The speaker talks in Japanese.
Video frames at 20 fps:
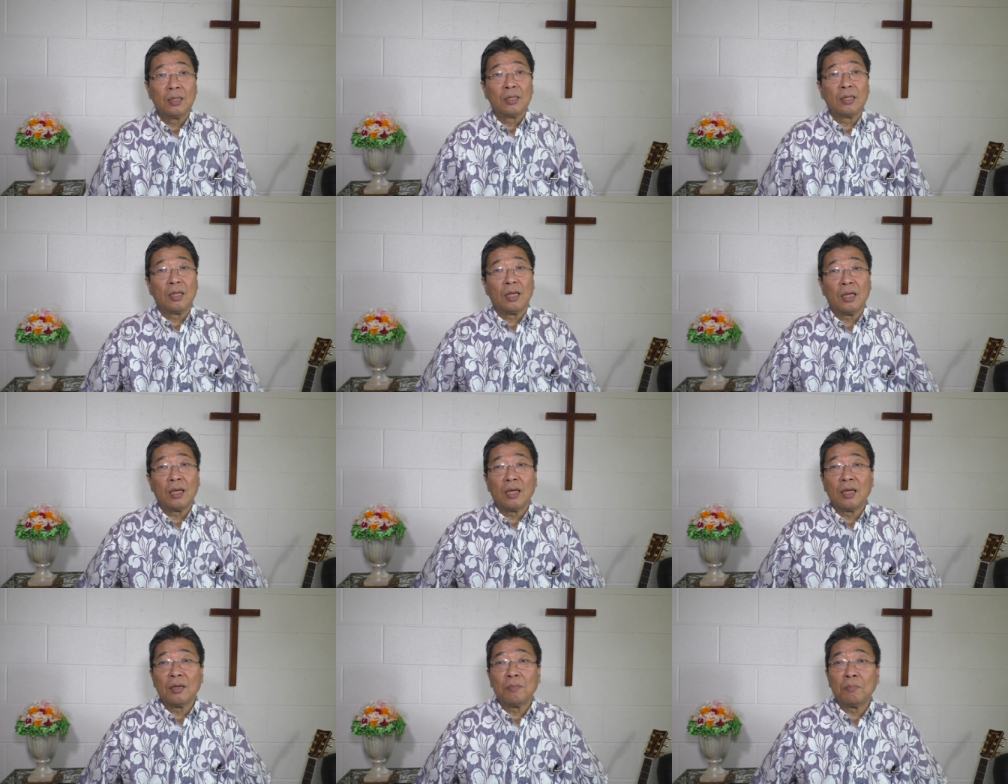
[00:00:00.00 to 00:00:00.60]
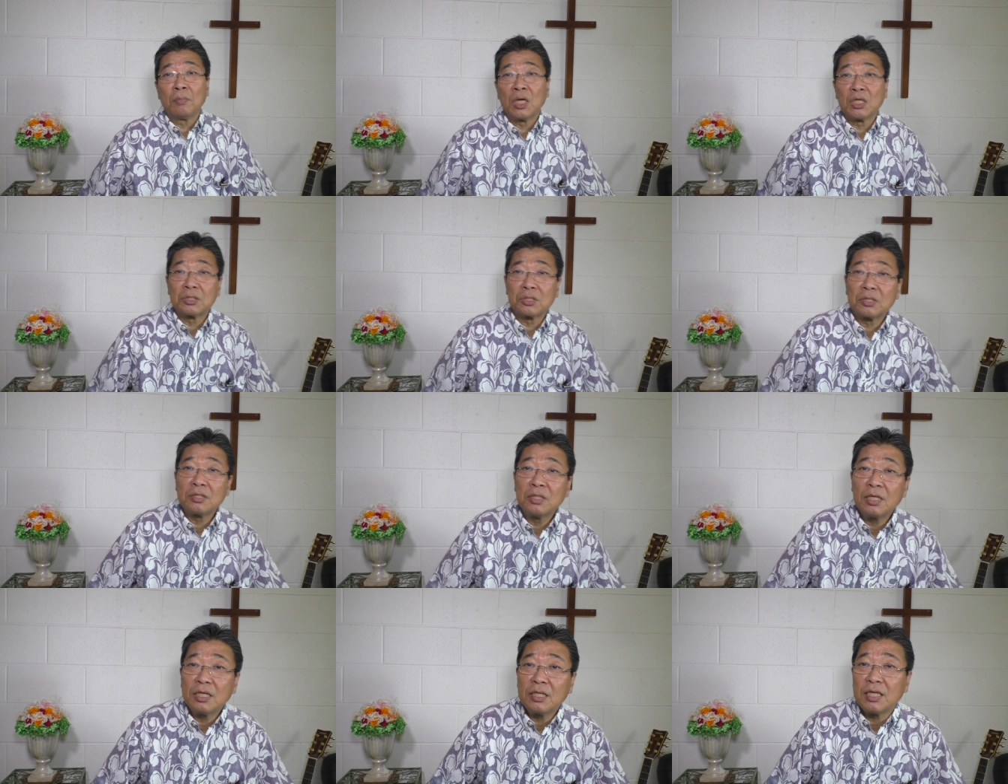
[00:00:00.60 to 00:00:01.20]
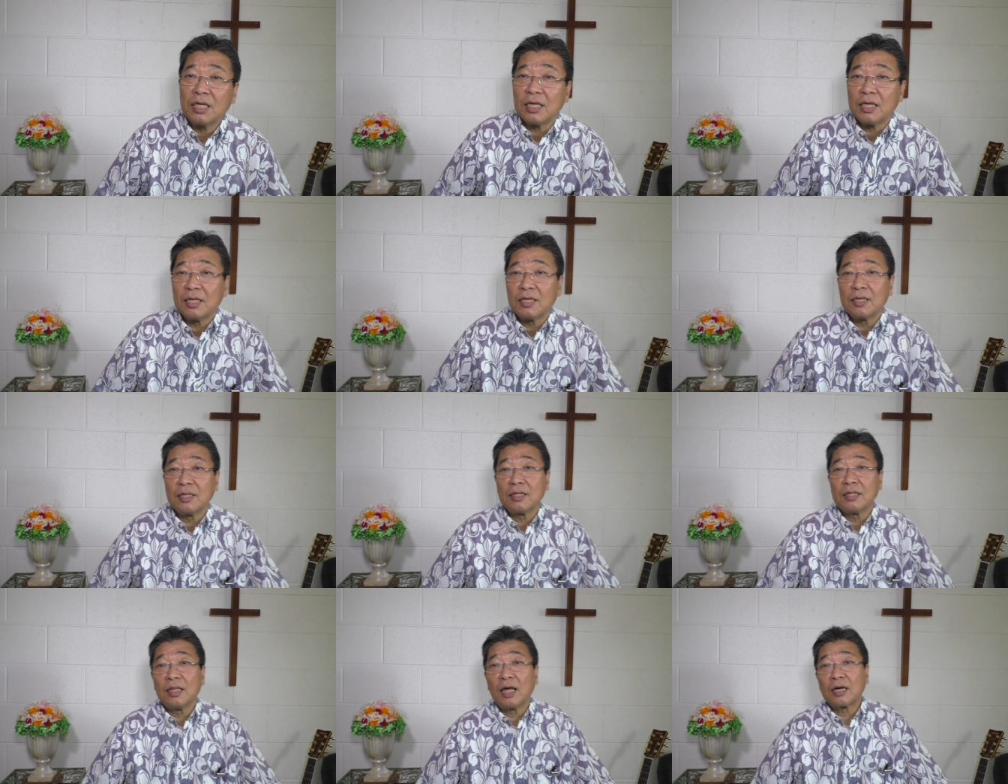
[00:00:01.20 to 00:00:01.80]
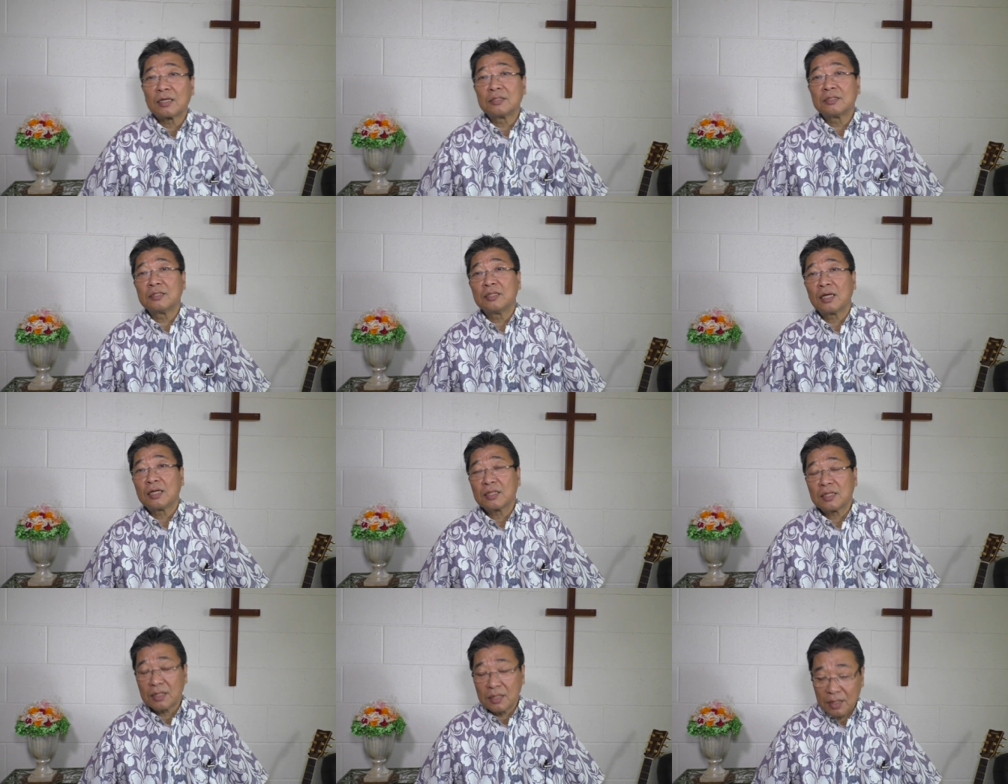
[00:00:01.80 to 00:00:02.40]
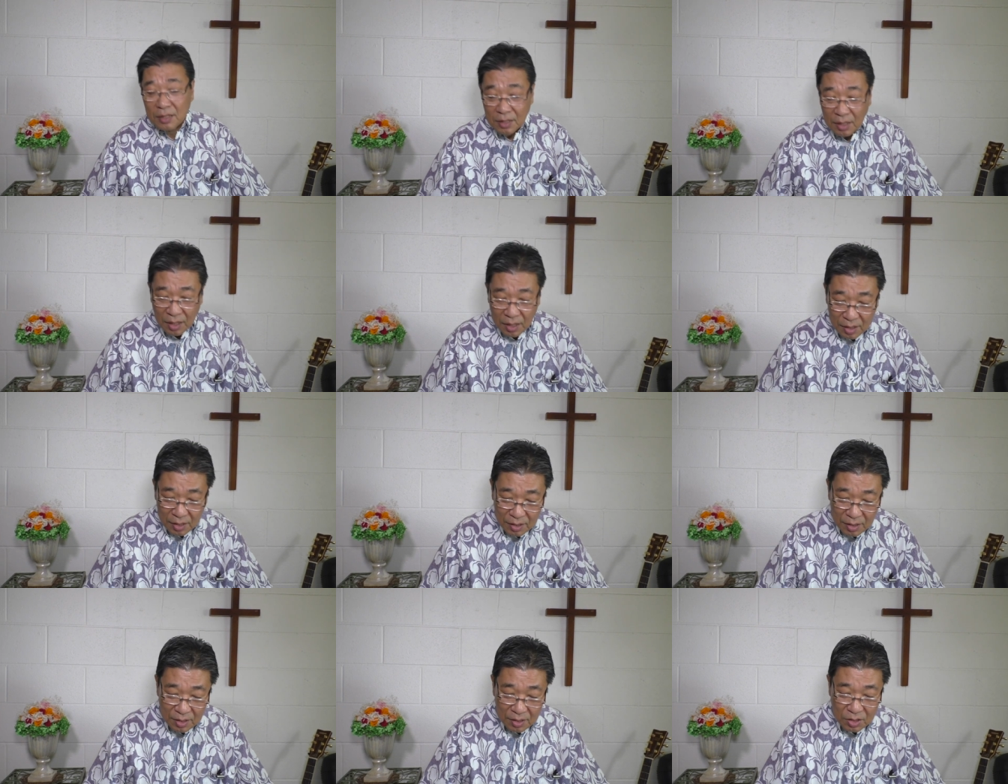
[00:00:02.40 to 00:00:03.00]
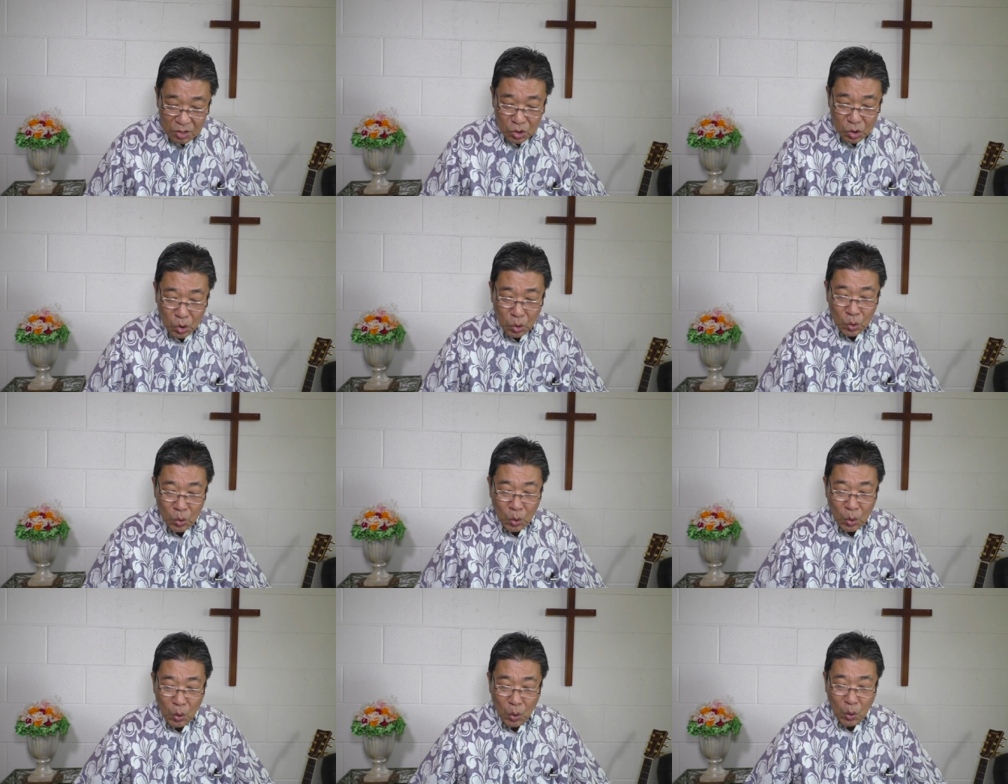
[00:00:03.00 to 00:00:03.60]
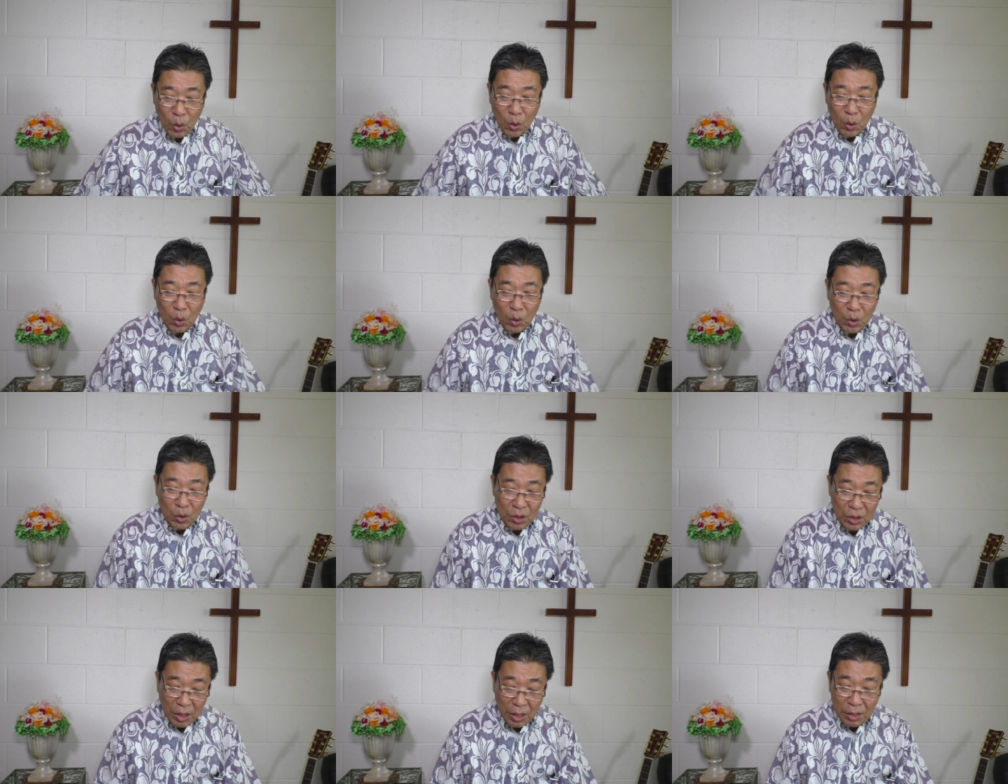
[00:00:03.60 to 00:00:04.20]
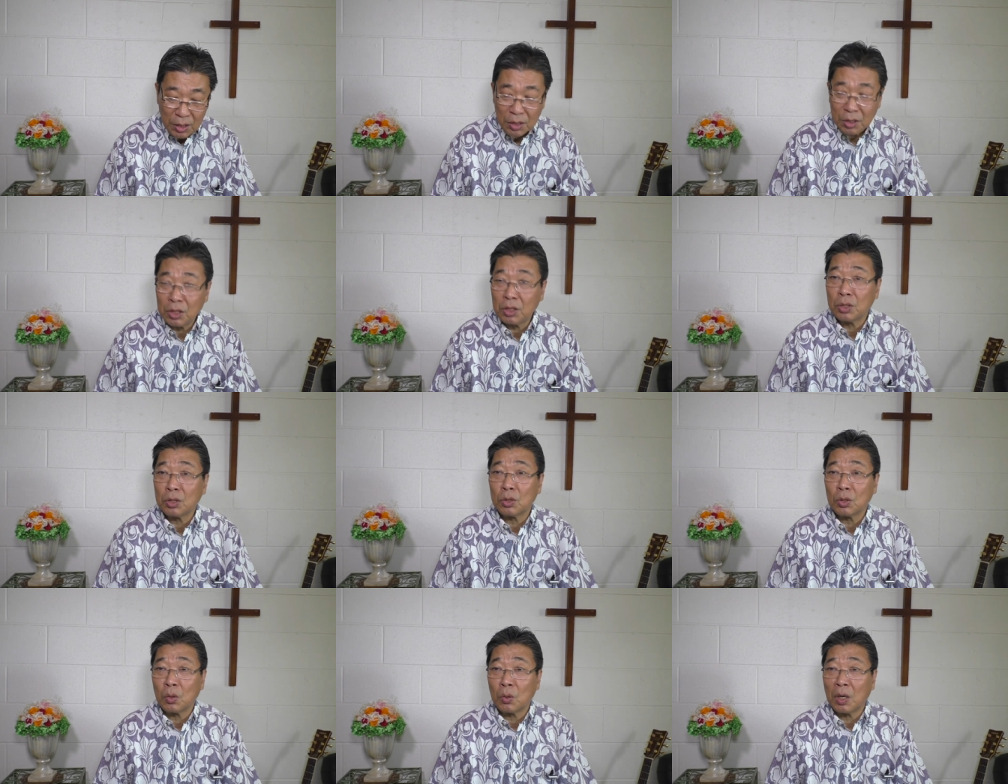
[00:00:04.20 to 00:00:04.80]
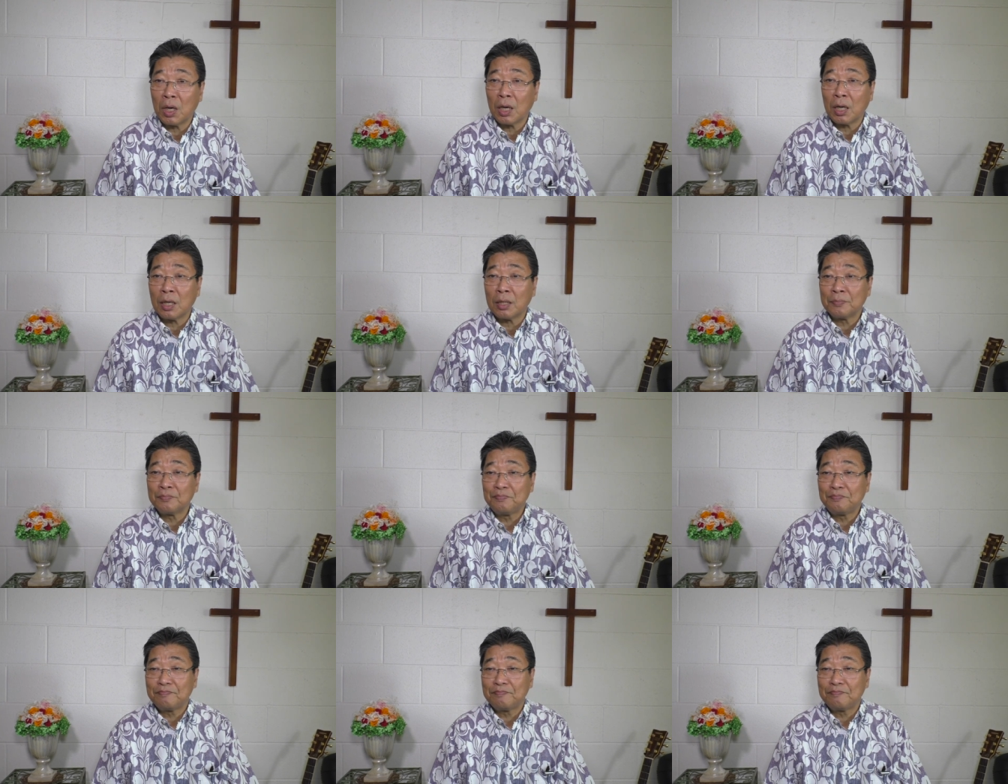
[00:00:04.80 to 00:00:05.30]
で、まあ、すでに亡くなったその遺体っていうのは